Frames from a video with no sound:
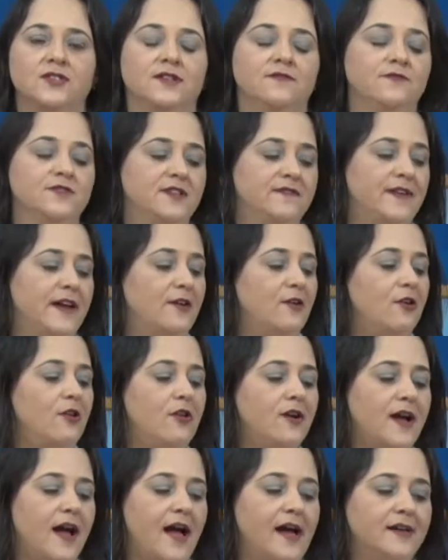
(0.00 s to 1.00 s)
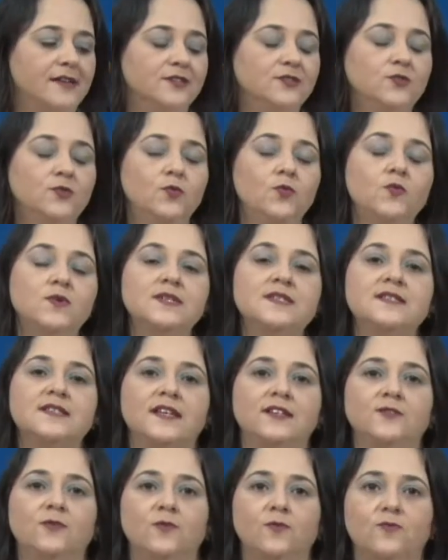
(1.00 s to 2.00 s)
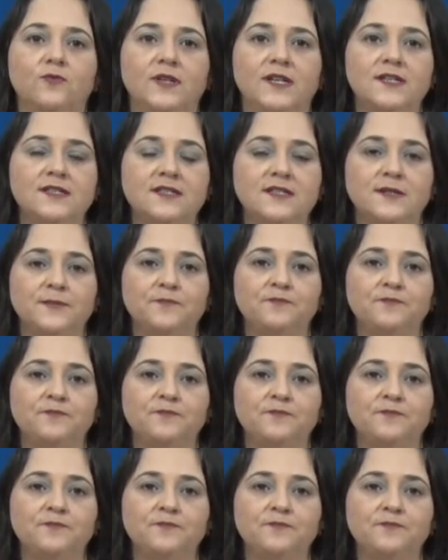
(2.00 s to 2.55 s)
Você vai colocar duas cenouras,